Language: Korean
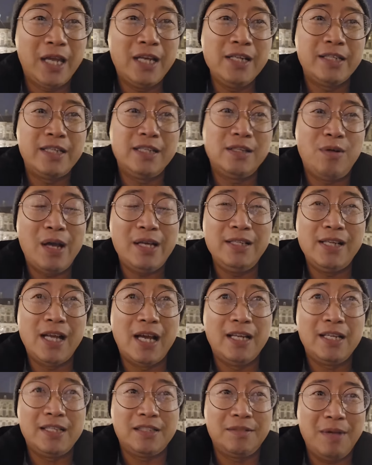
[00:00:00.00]
태극기를 확인은
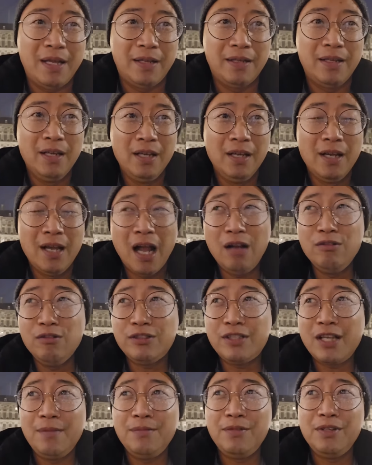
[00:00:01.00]
안 했지만
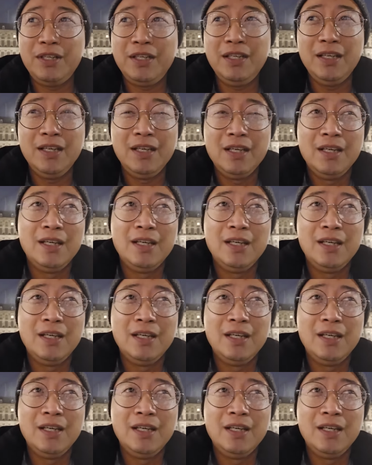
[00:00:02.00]
한국 사람들이